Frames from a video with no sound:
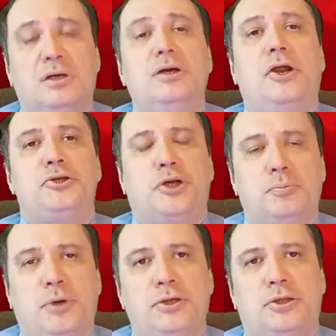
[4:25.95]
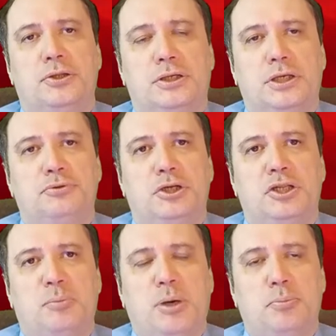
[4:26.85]
Ричард, понятно, как
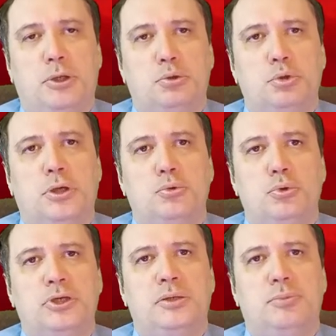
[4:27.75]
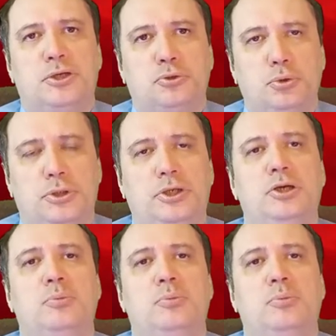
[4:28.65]
всегда попал туда голый и босой, и